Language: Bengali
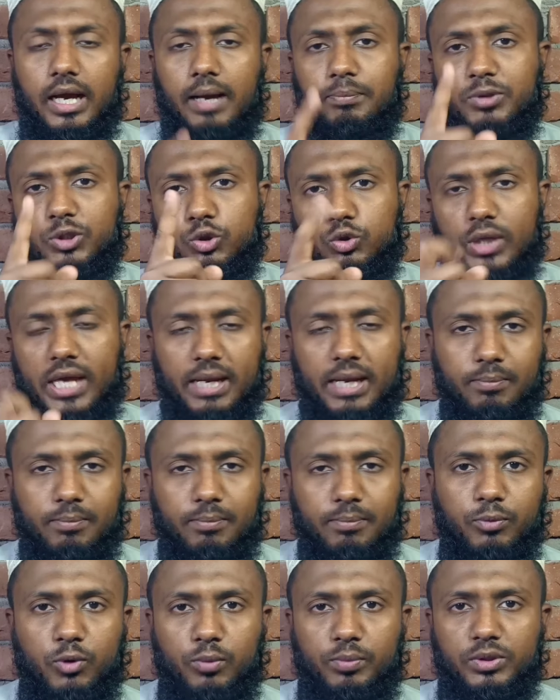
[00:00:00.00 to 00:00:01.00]
আপনি শুধু
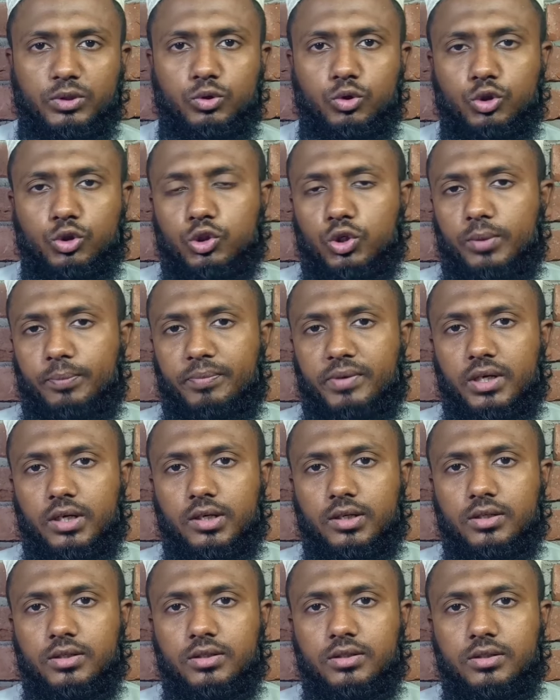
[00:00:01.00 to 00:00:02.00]
একবারই পড়বেন দুরুশরীফটা
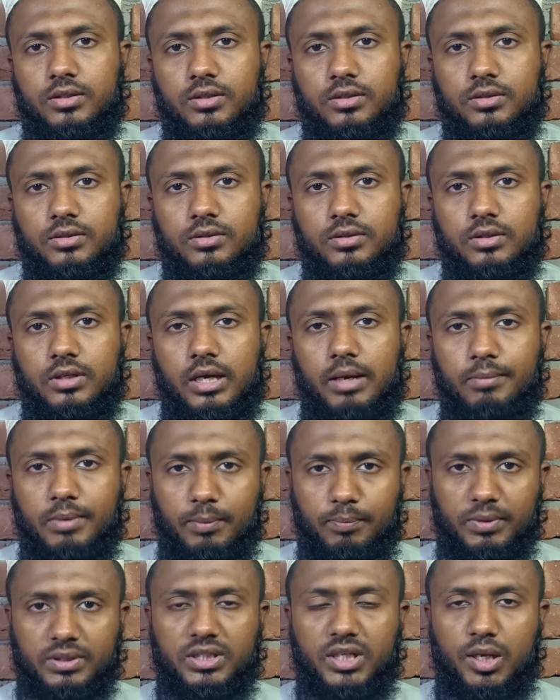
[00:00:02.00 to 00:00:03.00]
আমি
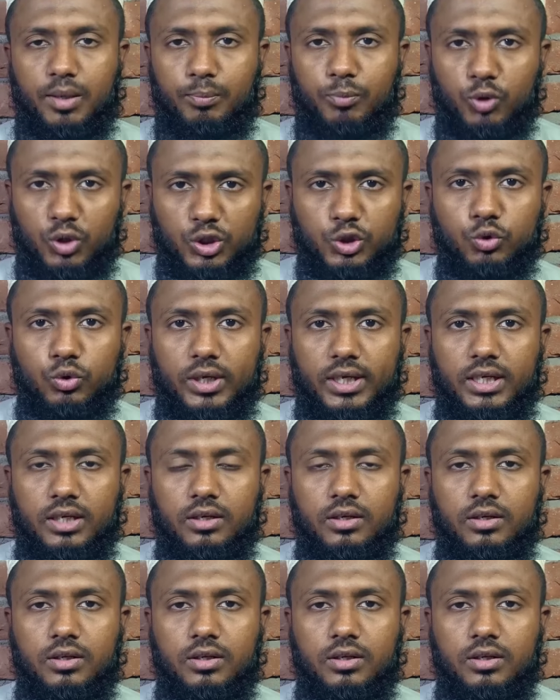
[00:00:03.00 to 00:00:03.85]
আপনাদেরকে পড়ে শোনাই